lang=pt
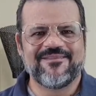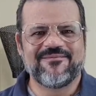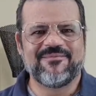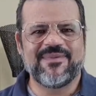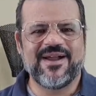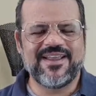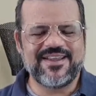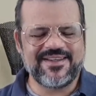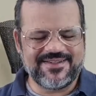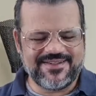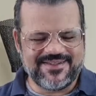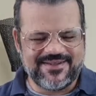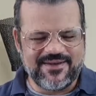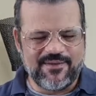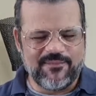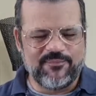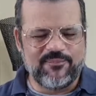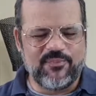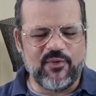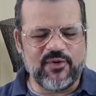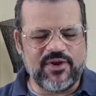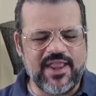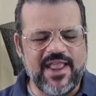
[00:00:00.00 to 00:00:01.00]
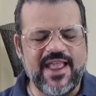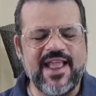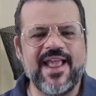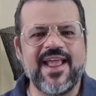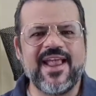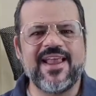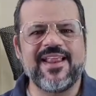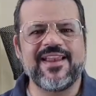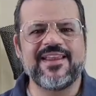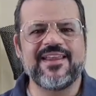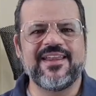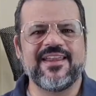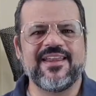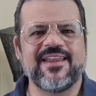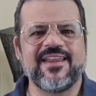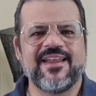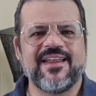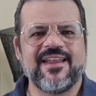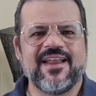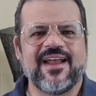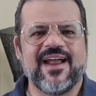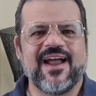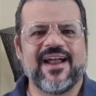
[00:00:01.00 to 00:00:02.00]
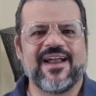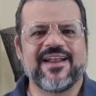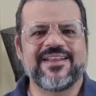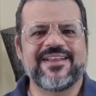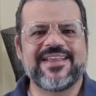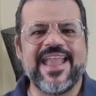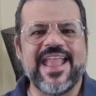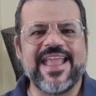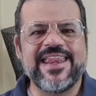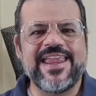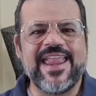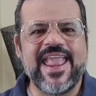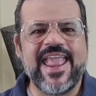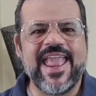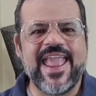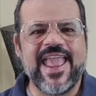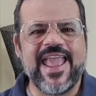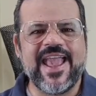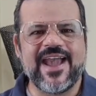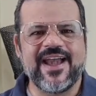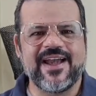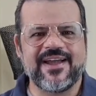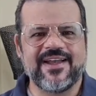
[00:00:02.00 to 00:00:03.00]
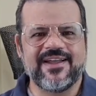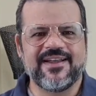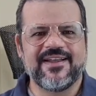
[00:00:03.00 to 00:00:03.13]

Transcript: Mas por ele querer